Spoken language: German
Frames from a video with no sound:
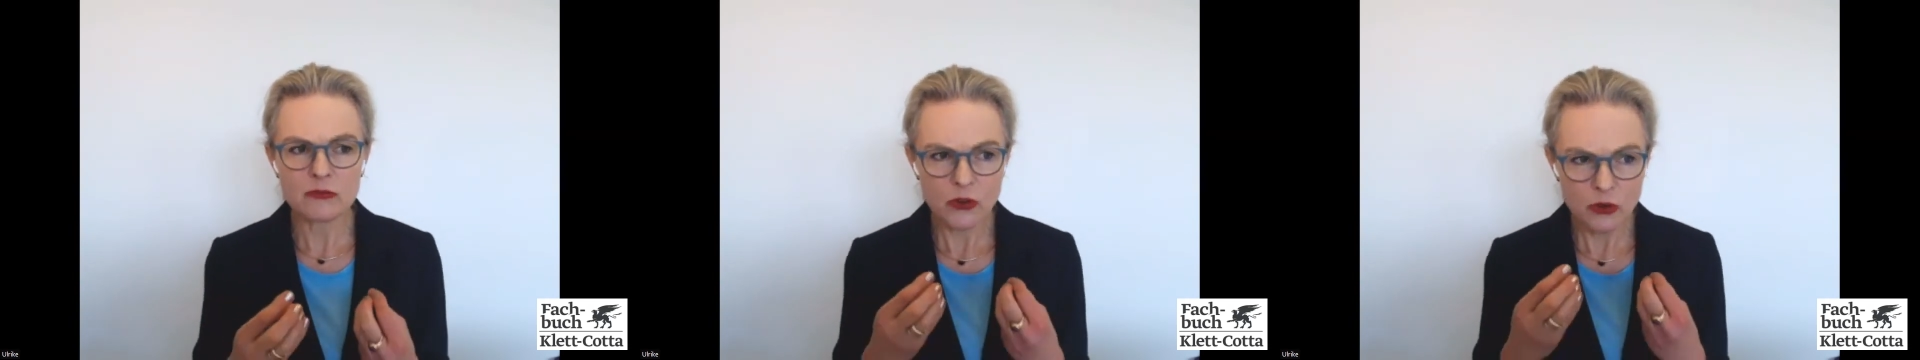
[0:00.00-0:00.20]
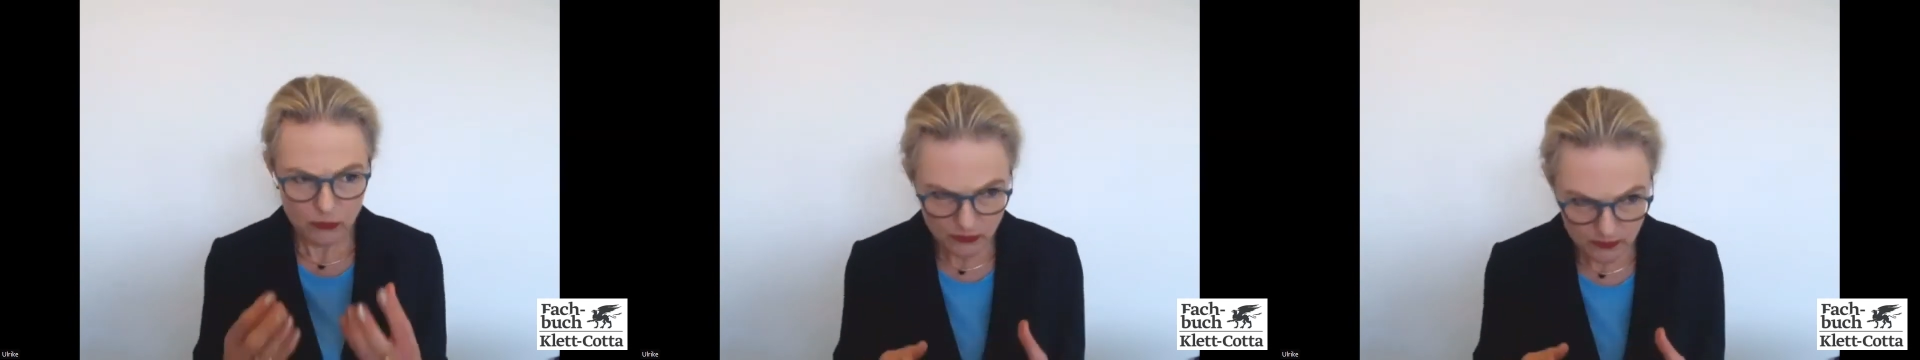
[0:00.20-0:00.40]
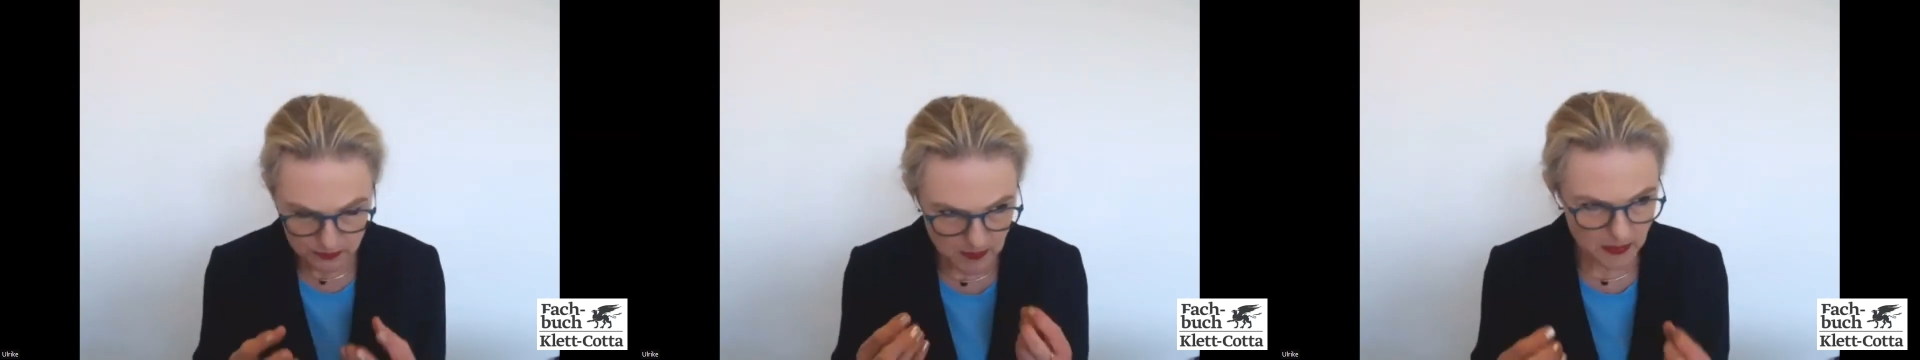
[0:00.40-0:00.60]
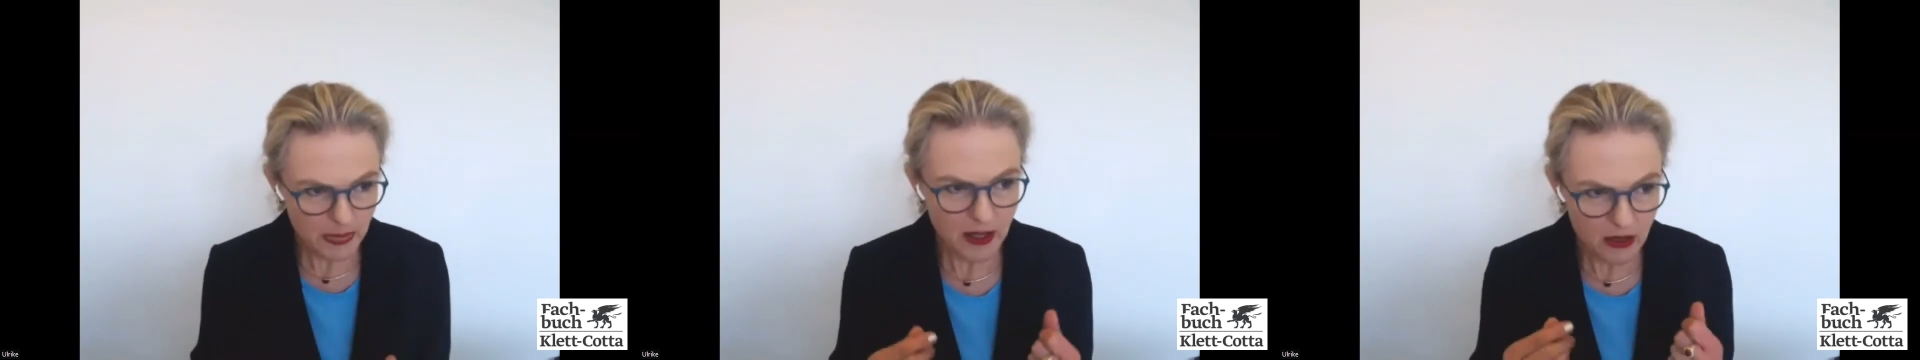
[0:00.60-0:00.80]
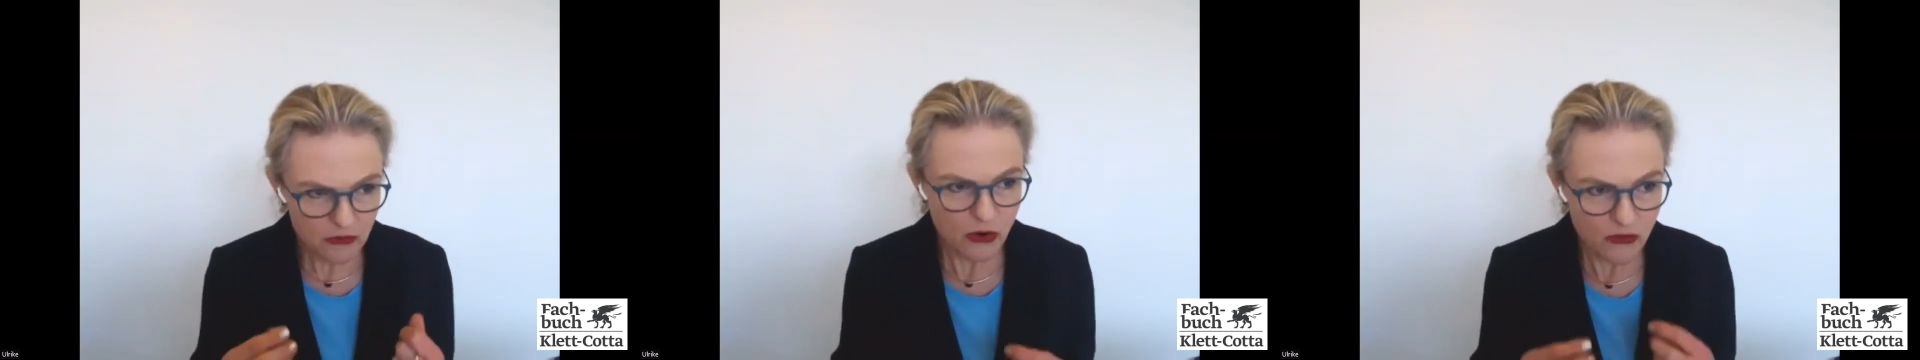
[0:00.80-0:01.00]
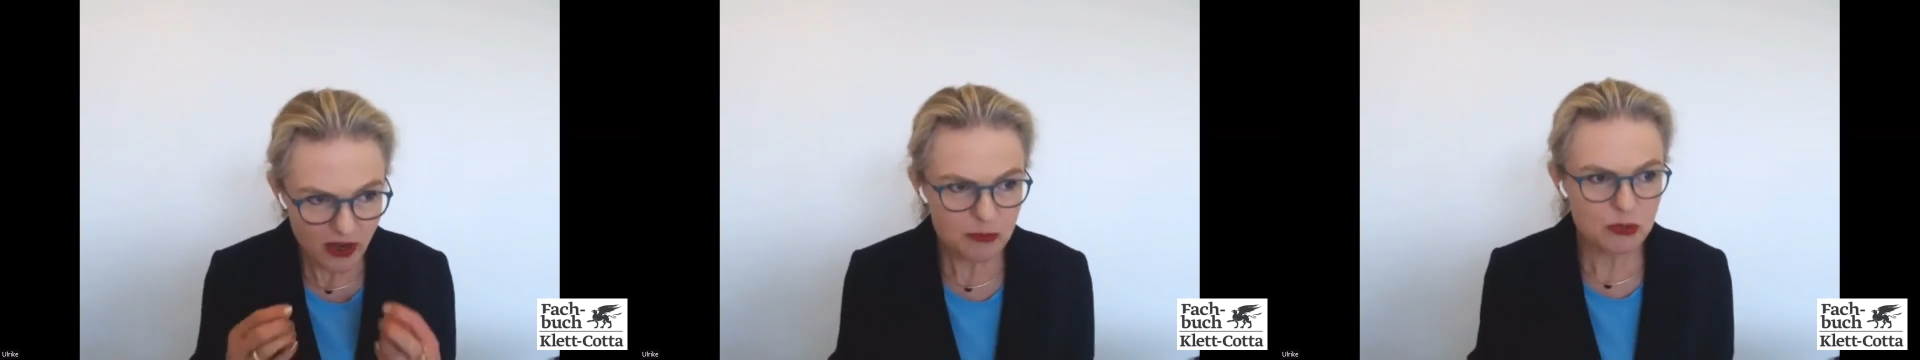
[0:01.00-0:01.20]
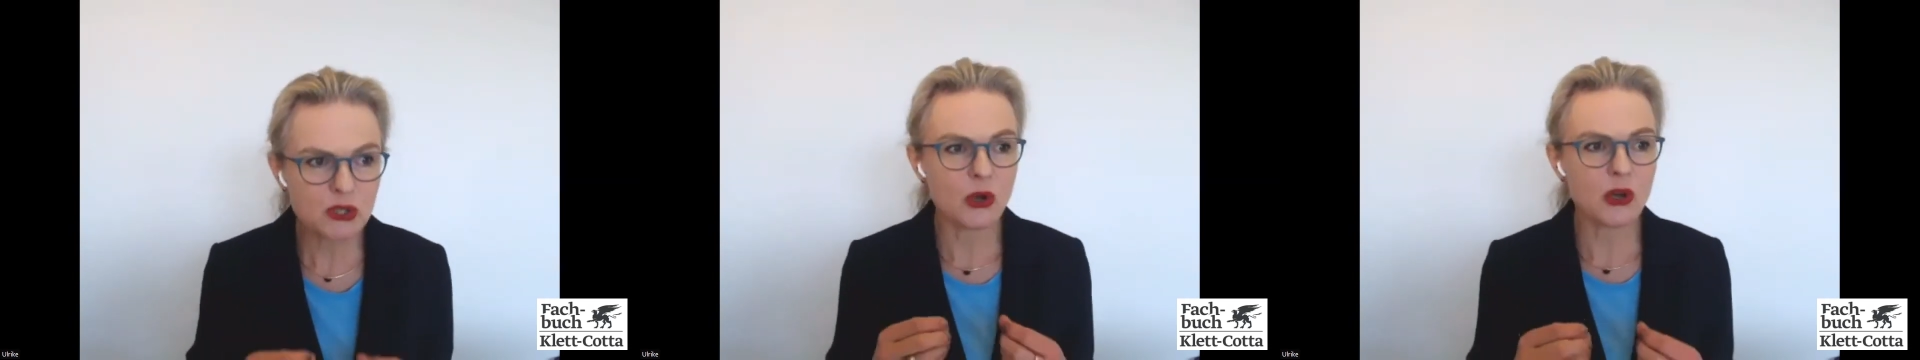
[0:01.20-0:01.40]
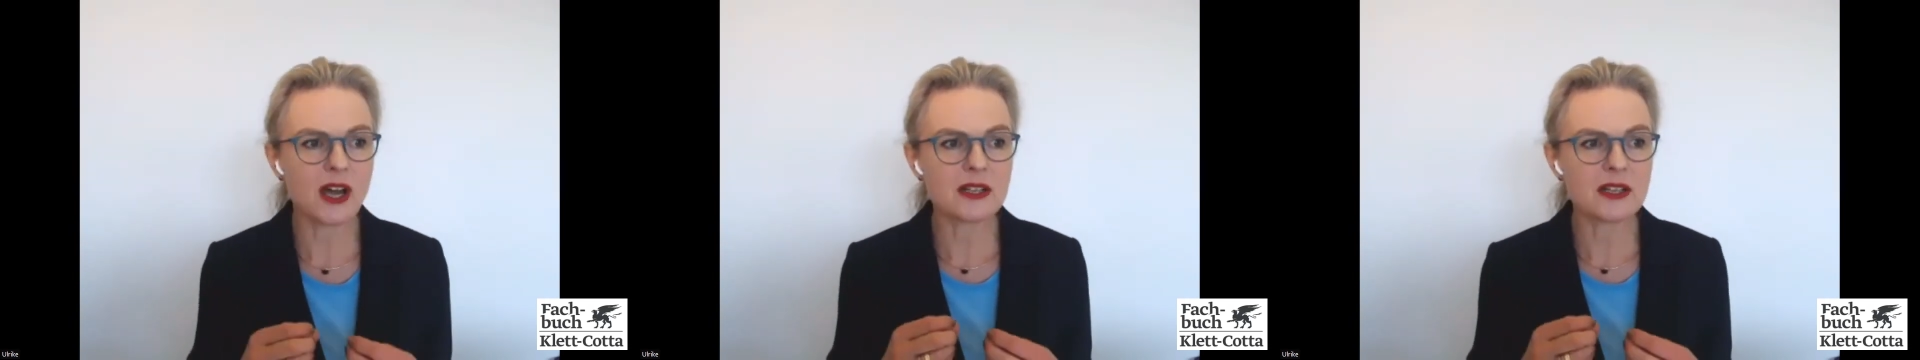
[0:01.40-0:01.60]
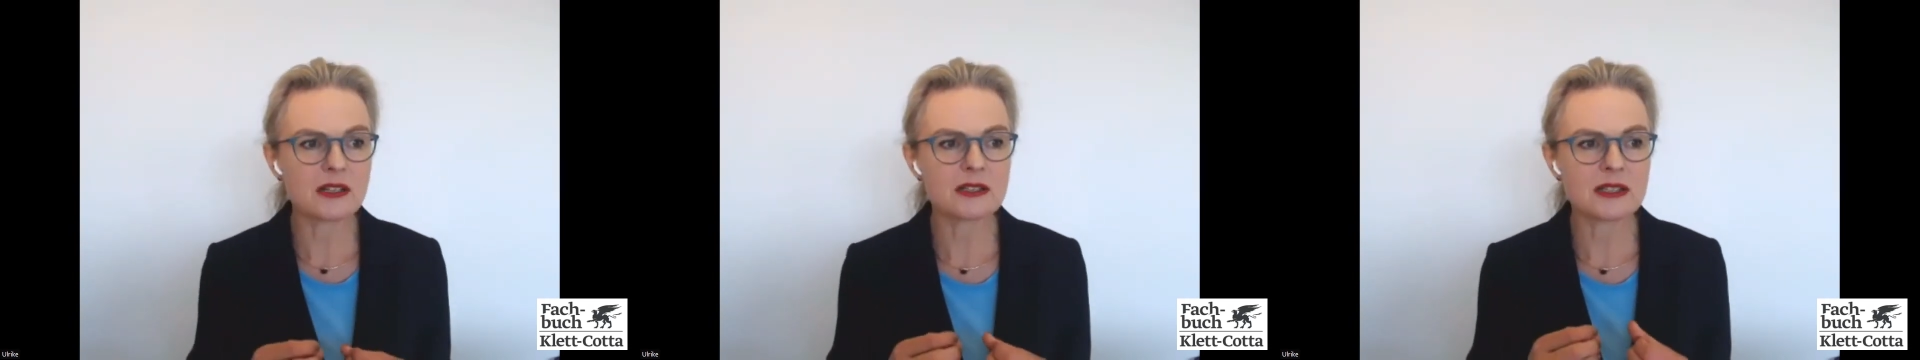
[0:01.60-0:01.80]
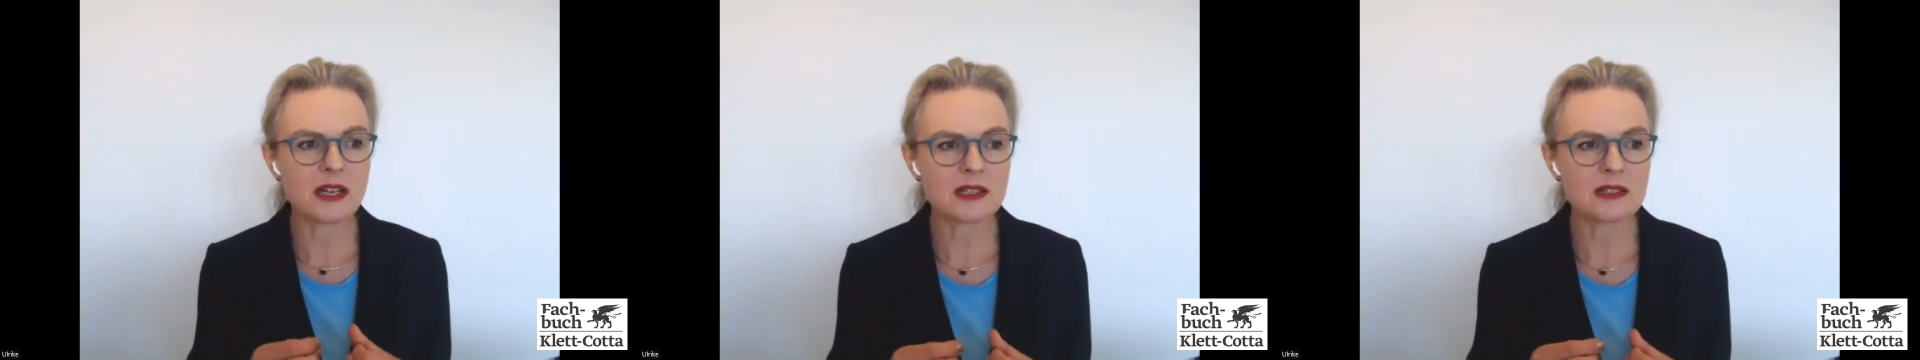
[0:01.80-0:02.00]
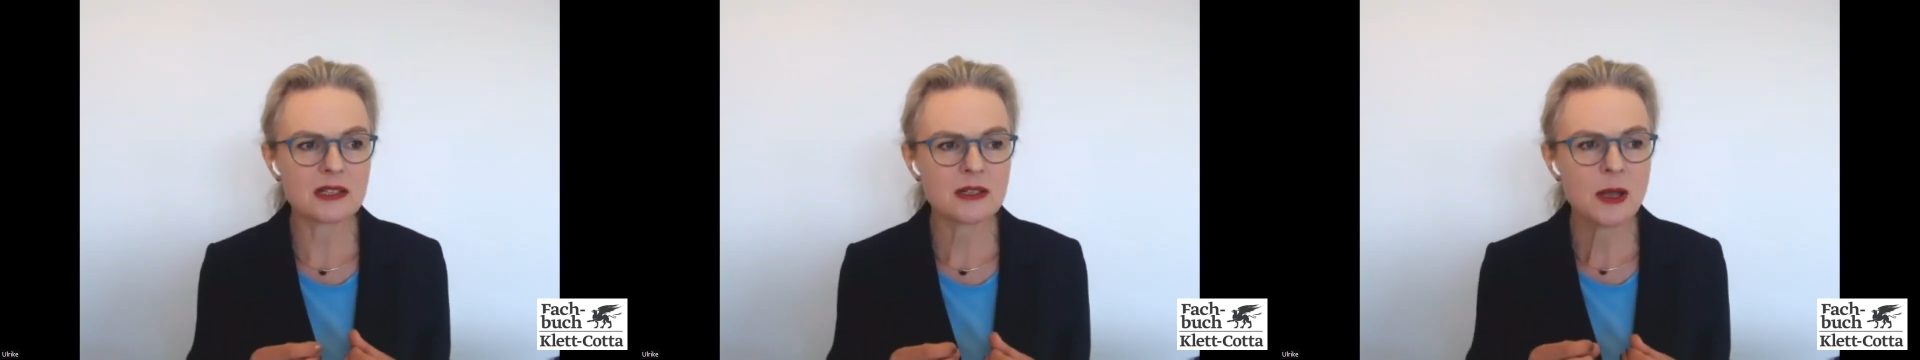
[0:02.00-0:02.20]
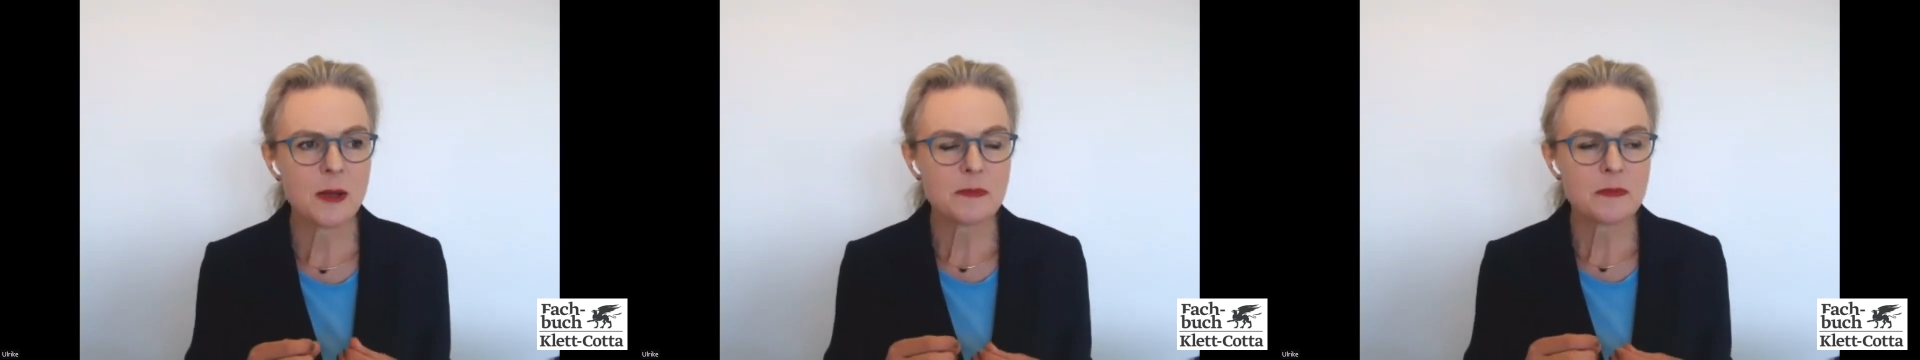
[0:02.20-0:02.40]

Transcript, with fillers: Frau Warmuth auch gerade gesagt hat,